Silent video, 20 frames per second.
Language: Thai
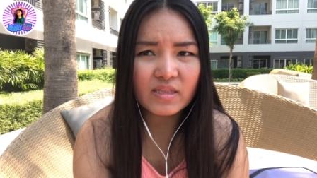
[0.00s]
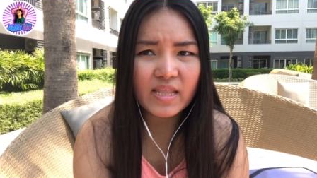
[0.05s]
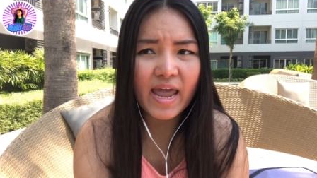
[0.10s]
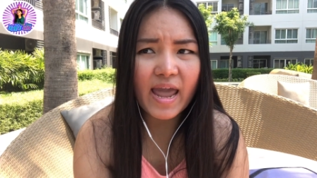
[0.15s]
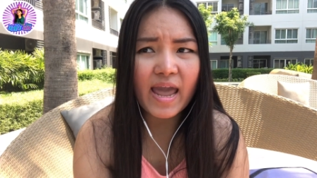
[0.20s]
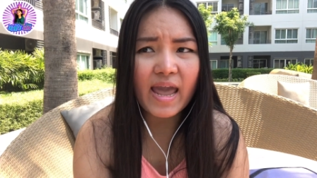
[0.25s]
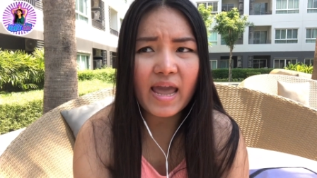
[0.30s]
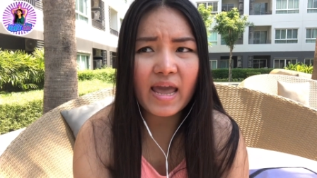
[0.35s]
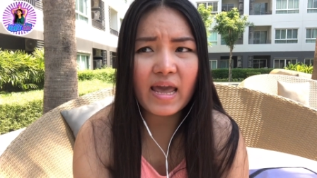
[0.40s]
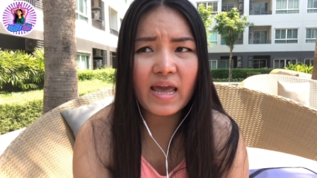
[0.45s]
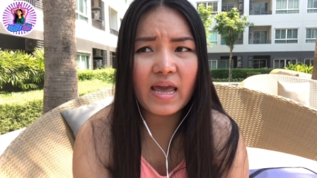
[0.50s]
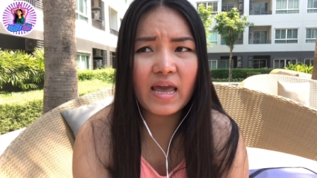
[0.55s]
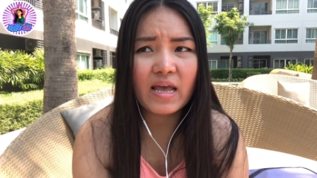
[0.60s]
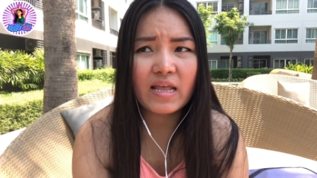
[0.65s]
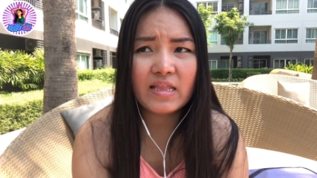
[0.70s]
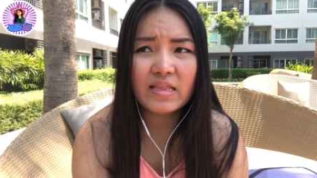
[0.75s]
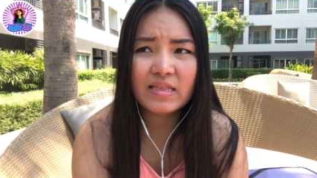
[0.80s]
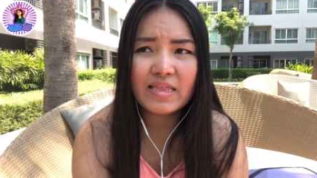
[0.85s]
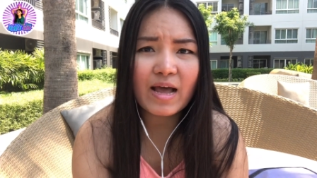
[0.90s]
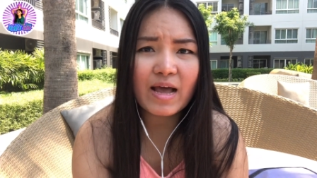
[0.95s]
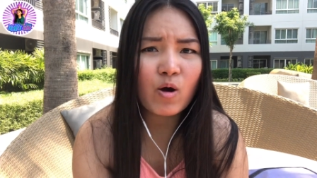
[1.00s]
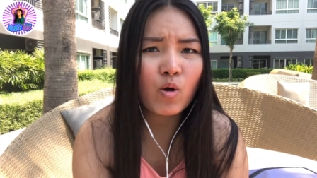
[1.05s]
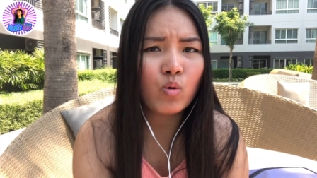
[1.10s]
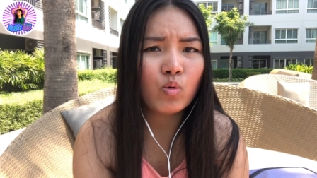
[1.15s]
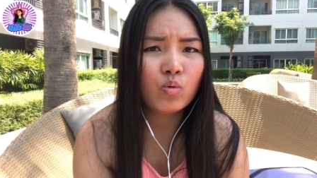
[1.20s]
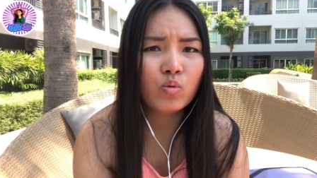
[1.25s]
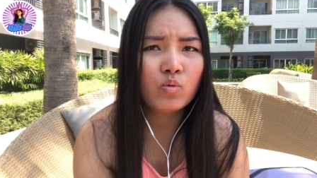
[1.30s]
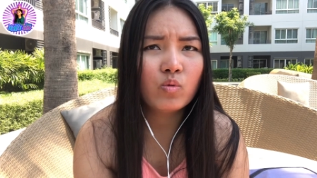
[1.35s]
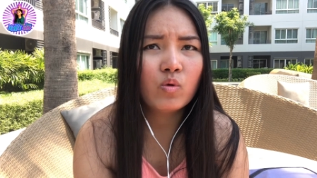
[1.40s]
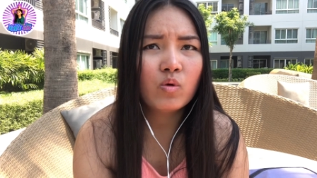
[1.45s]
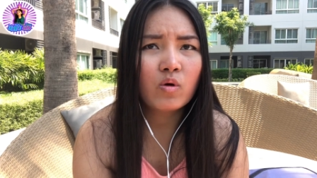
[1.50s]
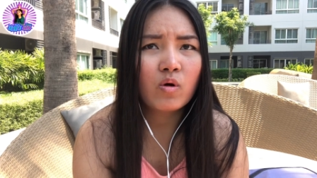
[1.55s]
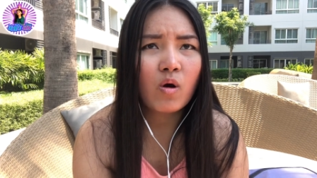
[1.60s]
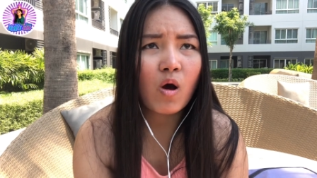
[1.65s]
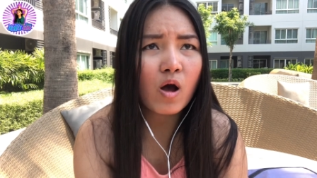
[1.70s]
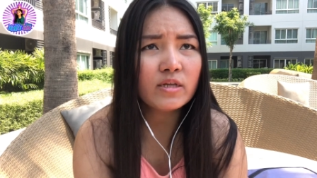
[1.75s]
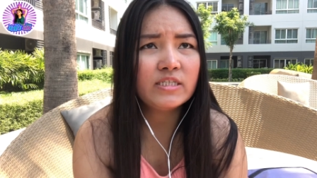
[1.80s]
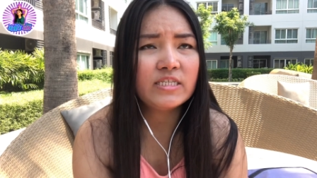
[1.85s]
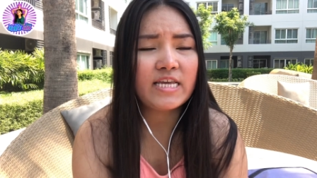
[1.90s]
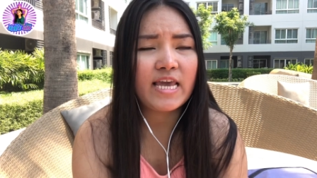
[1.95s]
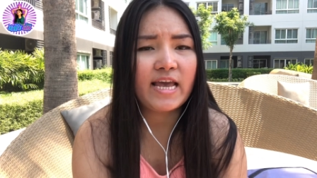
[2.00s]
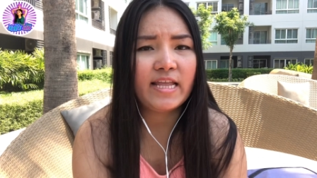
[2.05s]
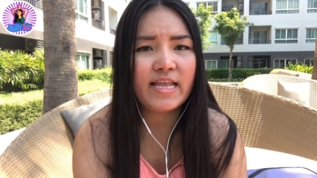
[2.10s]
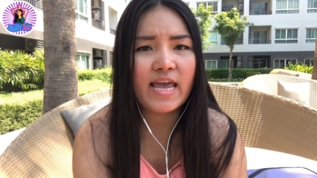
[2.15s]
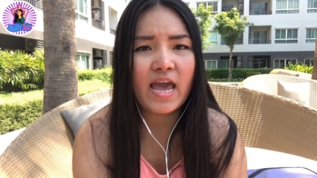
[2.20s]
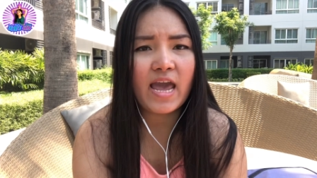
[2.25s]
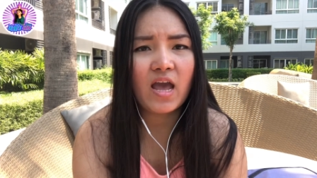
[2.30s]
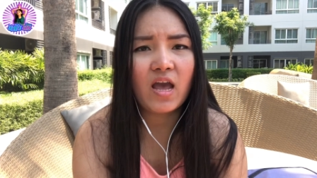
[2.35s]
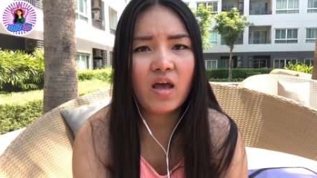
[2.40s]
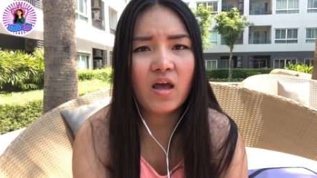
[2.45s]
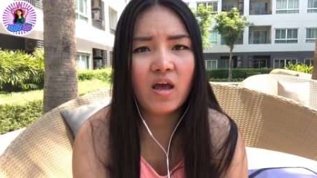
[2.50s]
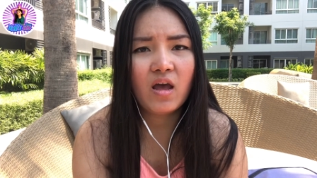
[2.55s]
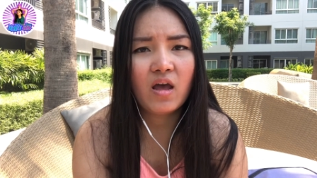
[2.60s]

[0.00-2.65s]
แต่เราข้อเสียเนี่ย